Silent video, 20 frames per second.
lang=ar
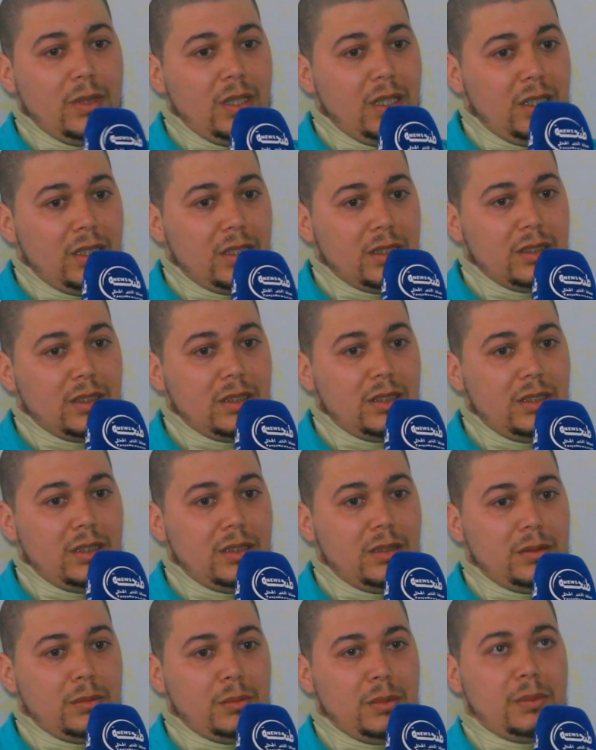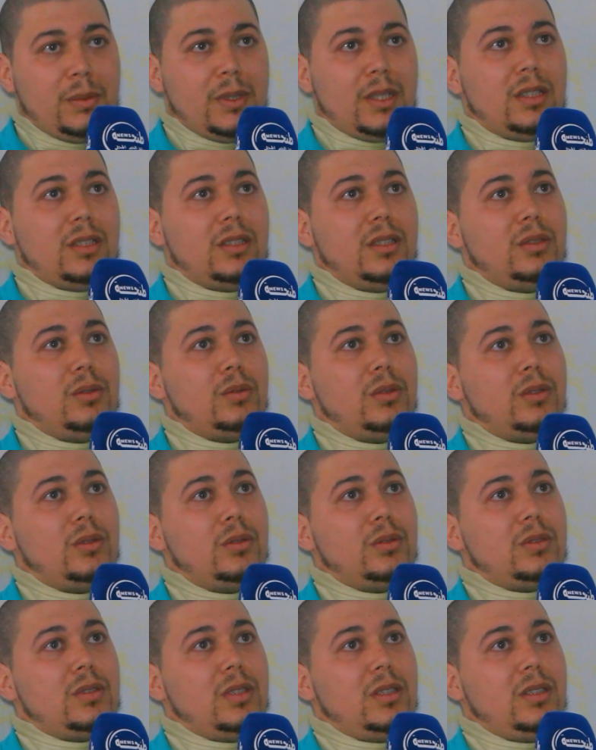عادي ما باقي لي
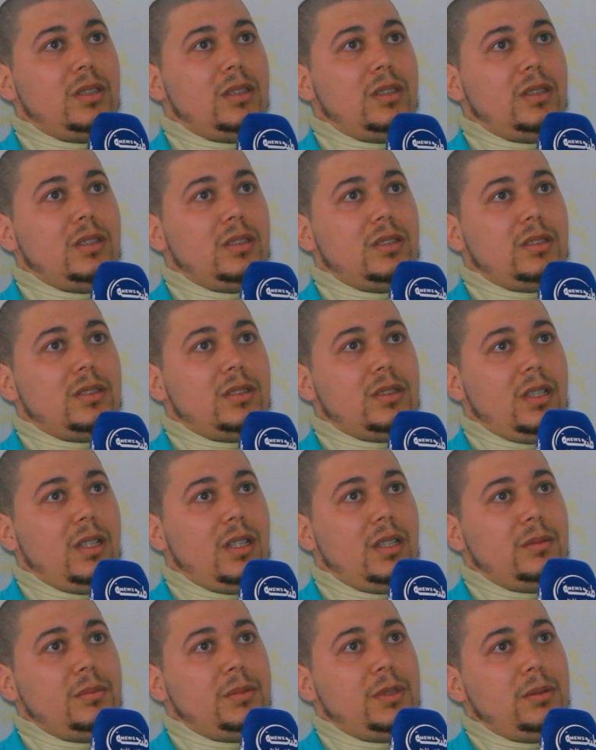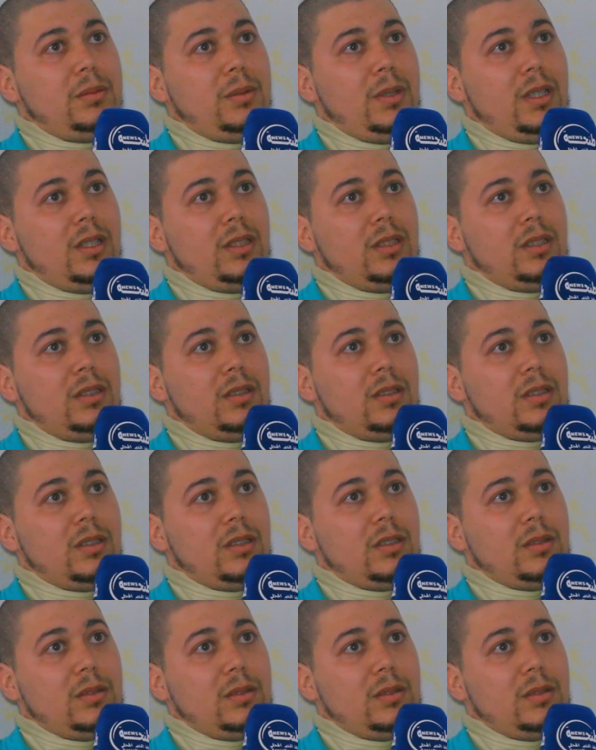والو تسالى ساعه نمشي بحالي